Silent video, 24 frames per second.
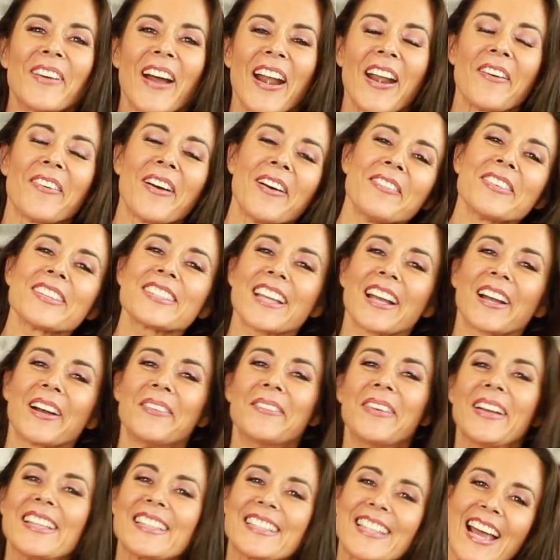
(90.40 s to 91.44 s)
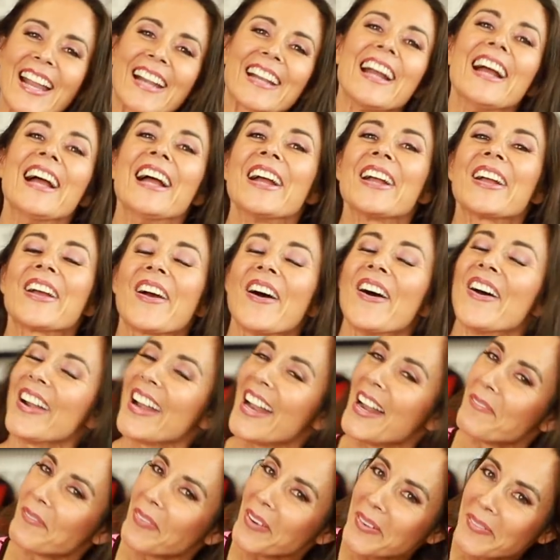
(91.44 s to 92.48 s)
bueno, vamos a comenzar con
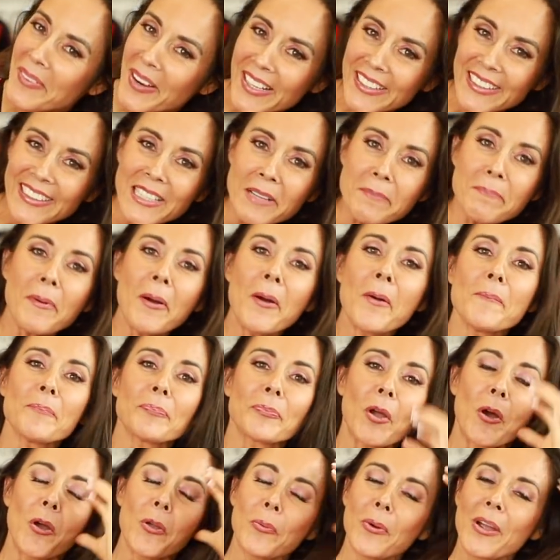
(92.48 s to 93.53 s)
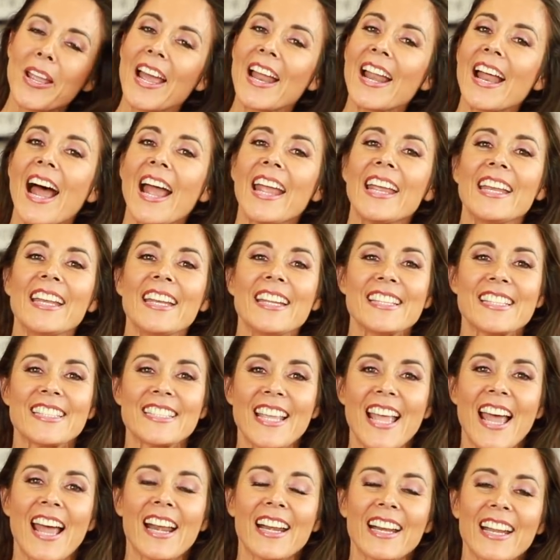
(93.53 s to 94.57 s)
el primer tipo. Hoy voy a
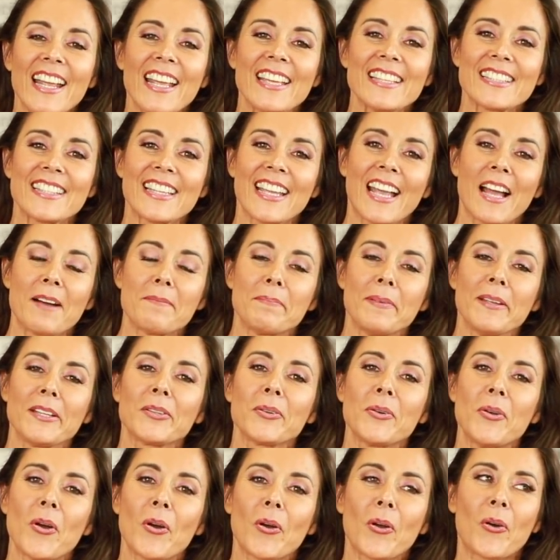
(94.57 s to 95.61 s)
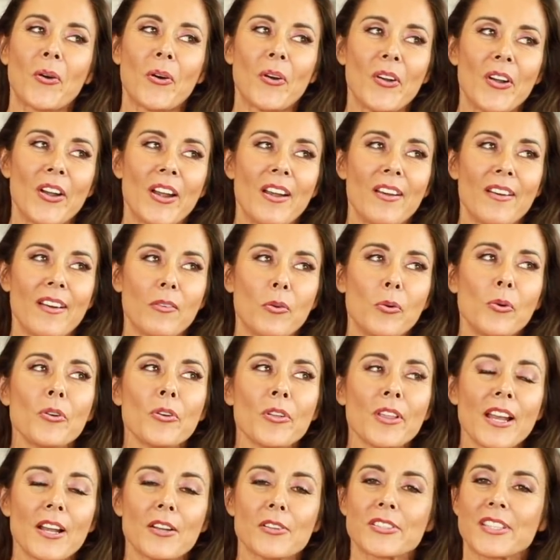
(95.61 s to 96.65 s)
iniciar este capítulo con
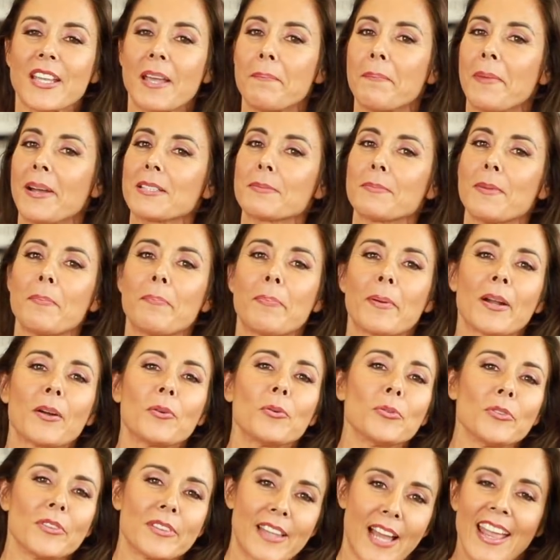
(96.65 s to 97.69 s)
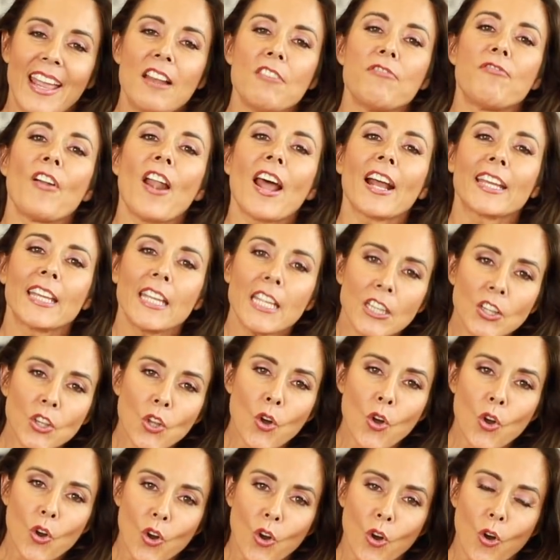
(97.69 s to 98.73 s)
uno de los que más me preguntan, el
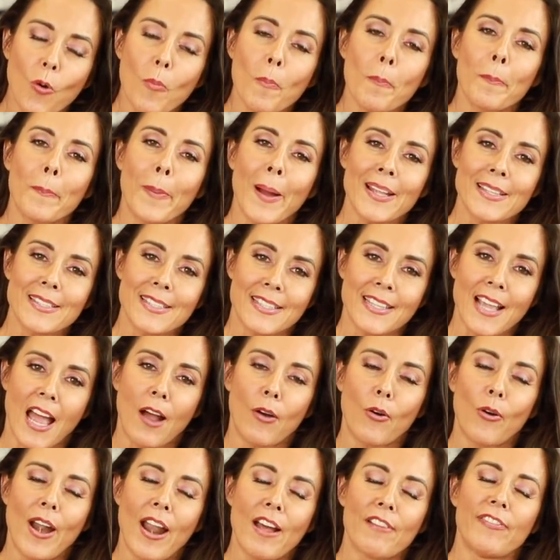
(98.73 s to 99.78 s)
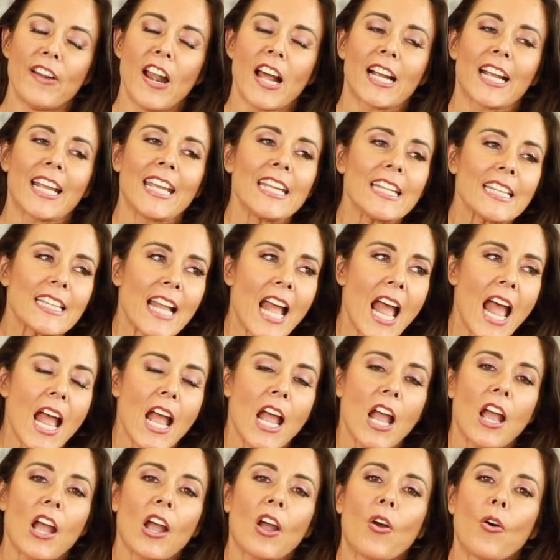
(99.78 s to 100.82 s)
flaquito con panza o la flaquita
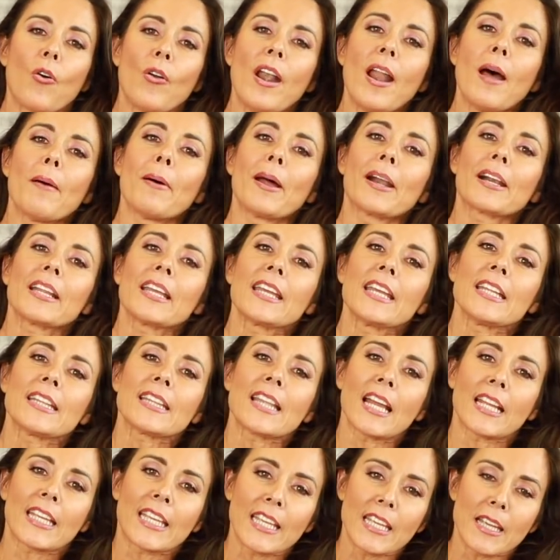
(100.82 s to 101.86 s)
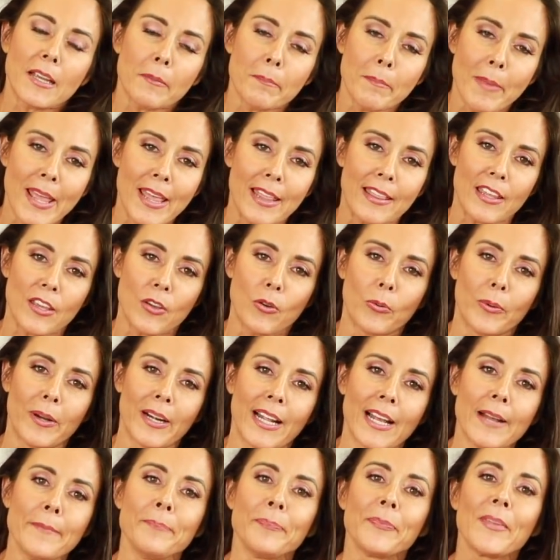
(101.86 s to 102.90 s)
con la barriguita aquí en medio,
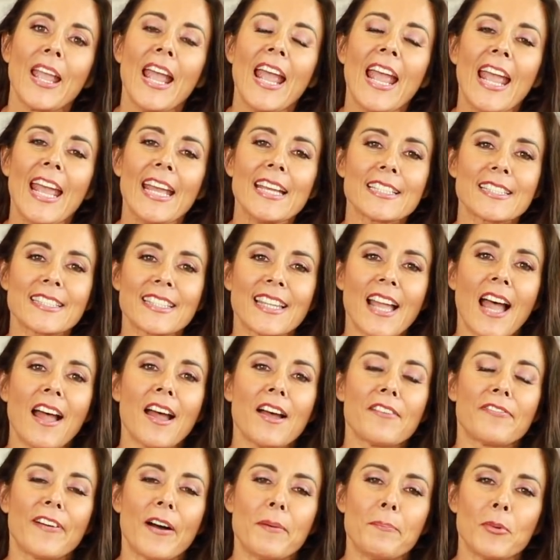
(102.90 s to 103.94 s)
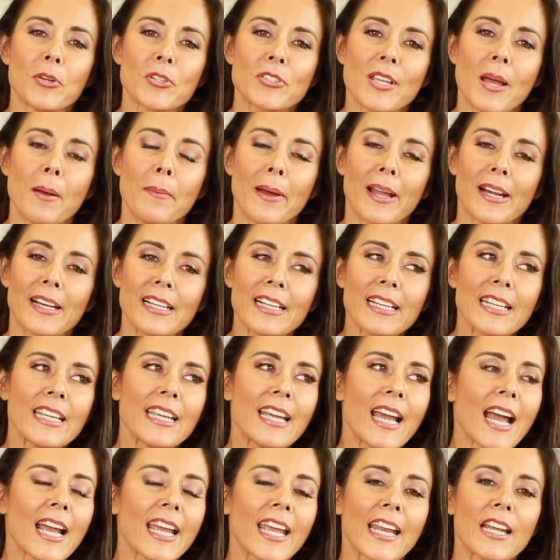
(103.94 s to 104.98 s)
¿verdad? Esta famosa
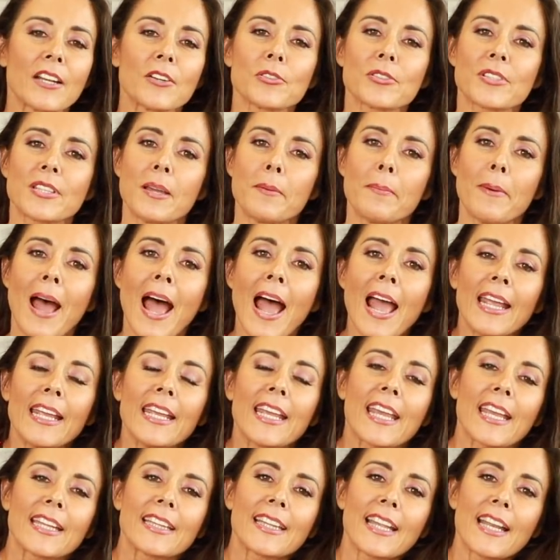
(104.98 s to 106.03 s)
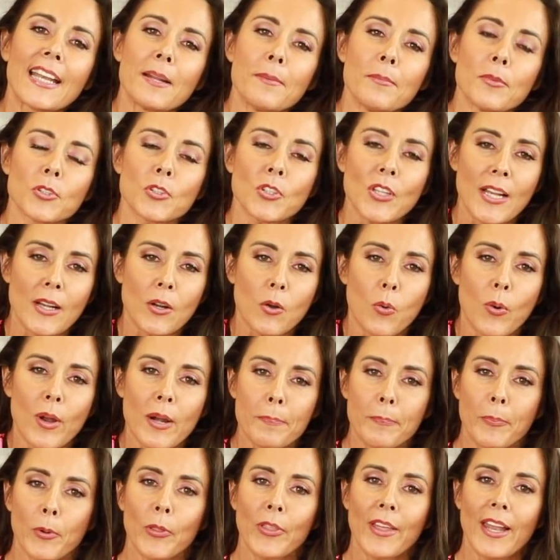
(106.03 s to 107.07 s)
barriga que no se va y que tenemos el
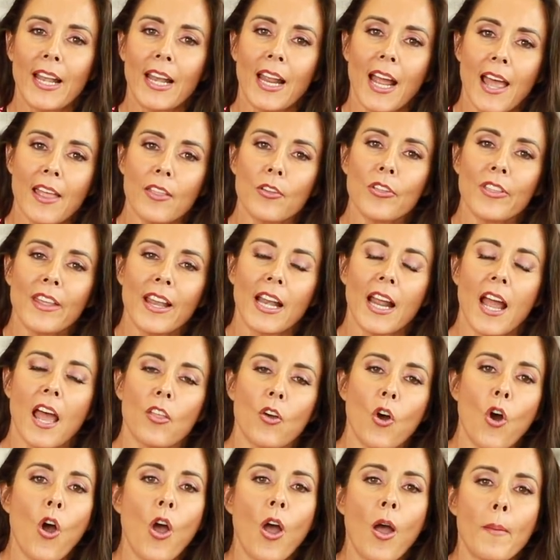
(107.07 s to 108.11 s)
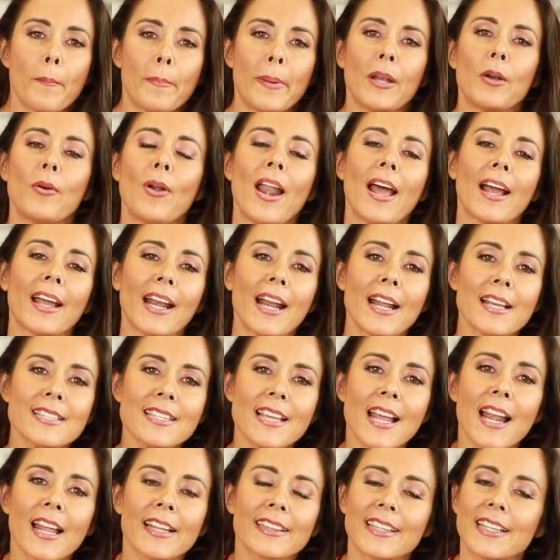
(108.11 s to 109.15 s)
cuerpo delgado, delgado, pero la
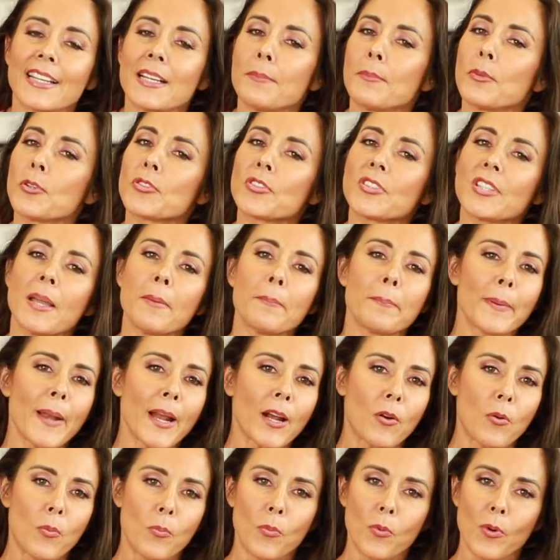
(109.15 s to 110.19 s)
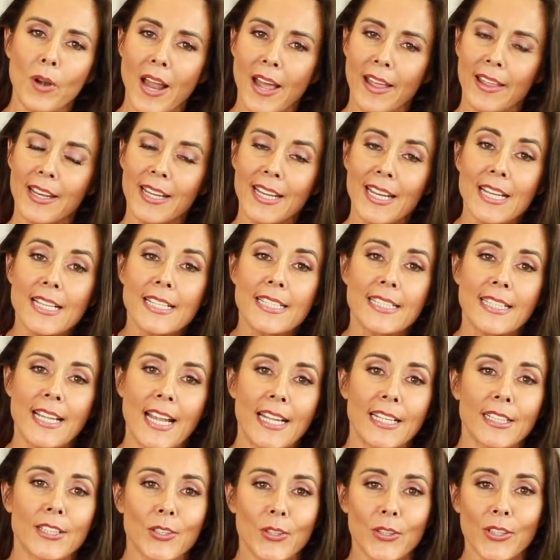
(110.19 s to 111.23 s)
grasa la tenemos siempre acumulada en el
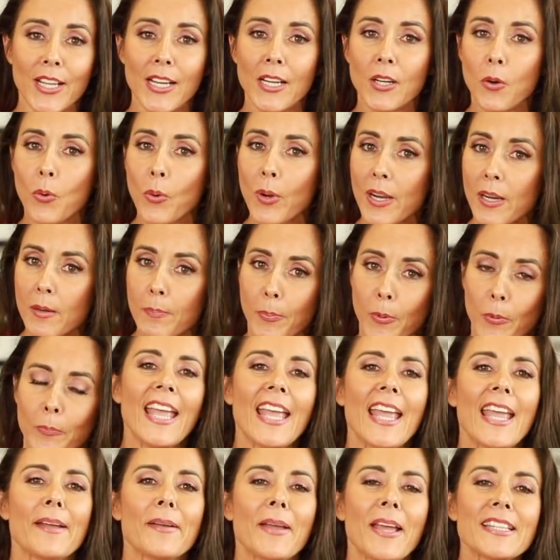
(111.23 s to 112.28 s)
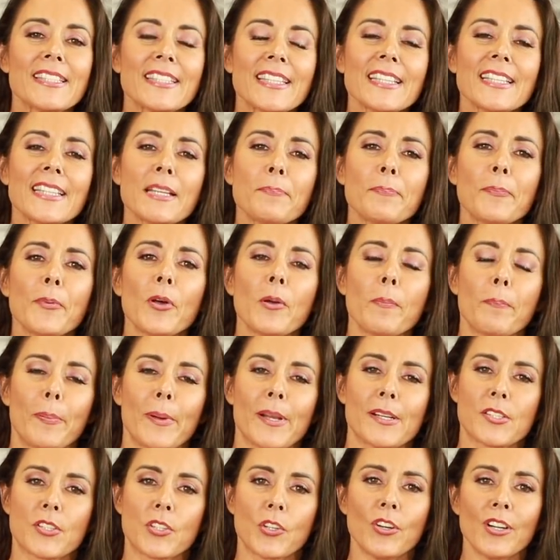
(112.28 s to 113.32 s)
centro del cuerpo. Eh, este tipo de
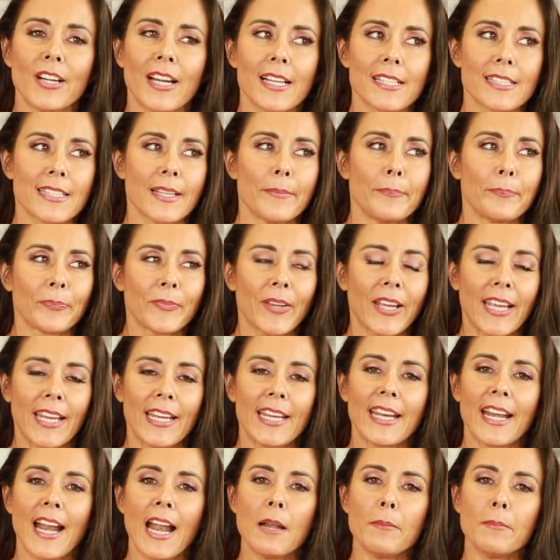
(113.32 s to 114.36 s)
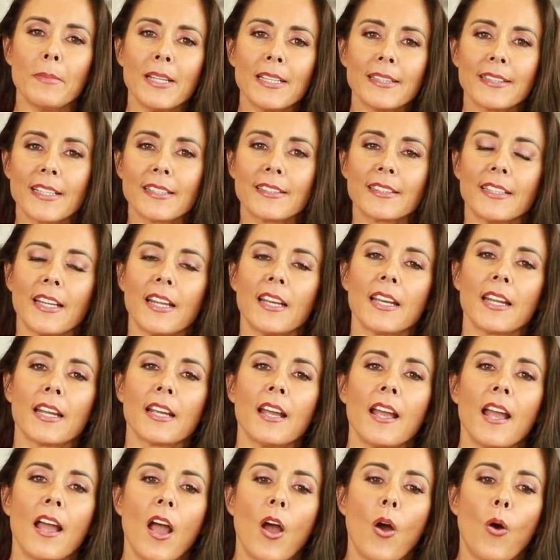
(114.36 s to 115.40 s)
personas generalmente
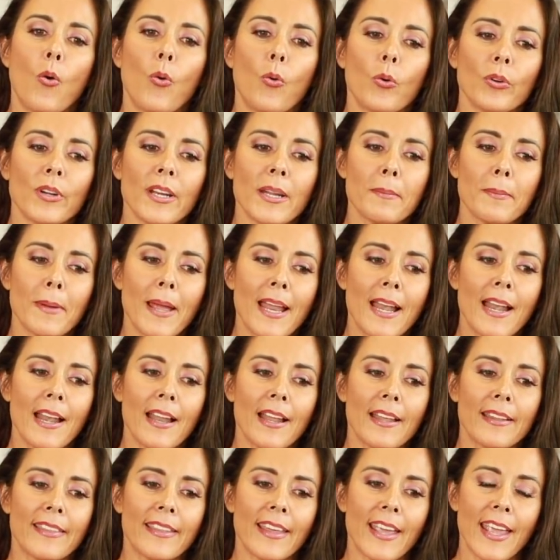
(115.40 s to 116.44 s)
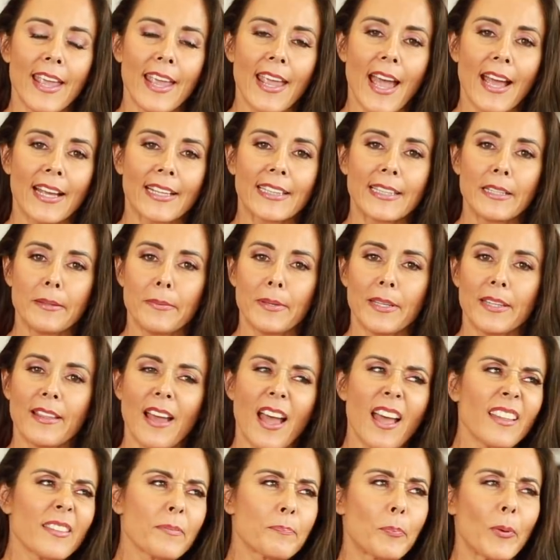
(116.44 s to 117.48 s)
tienen un nivel de
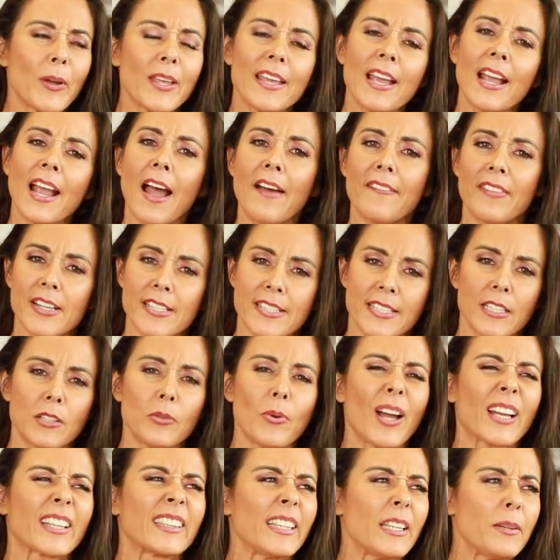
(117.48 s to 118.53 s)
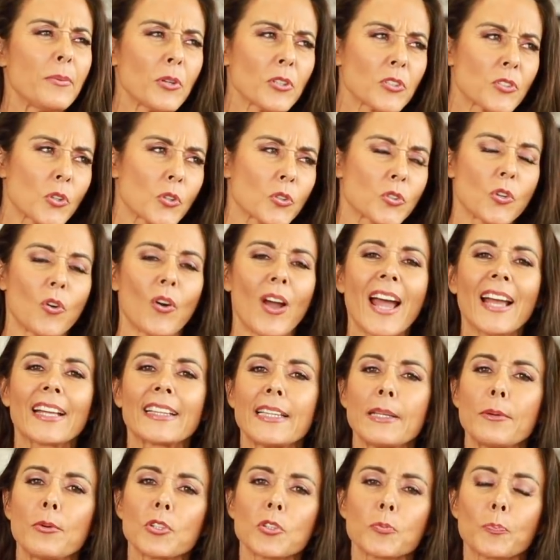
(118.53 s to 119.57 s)
actividad, pueden haber sido activos o son
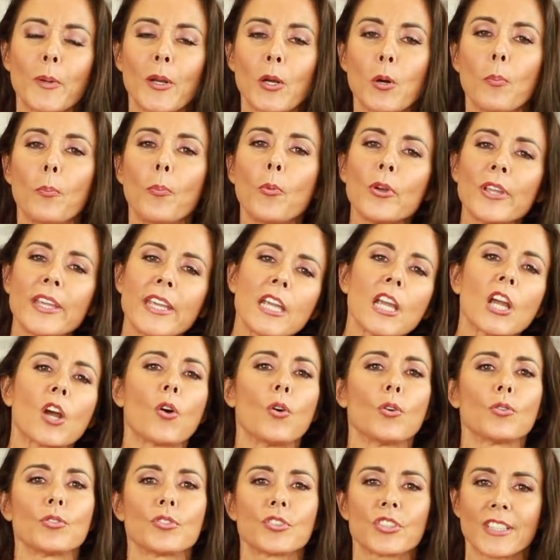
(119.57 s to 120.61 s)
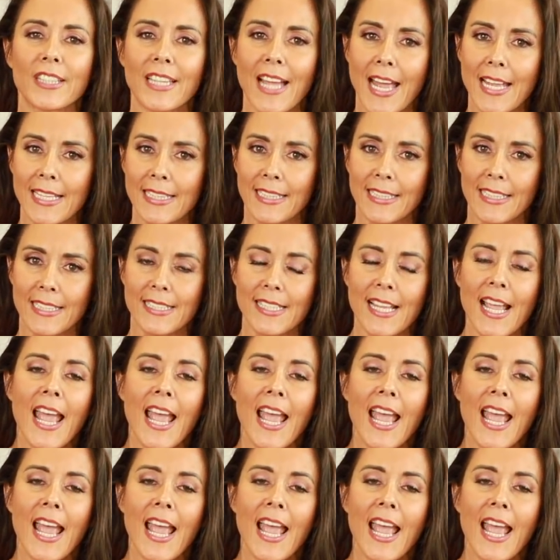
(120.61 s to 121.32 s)
activos pero muy inconstantes.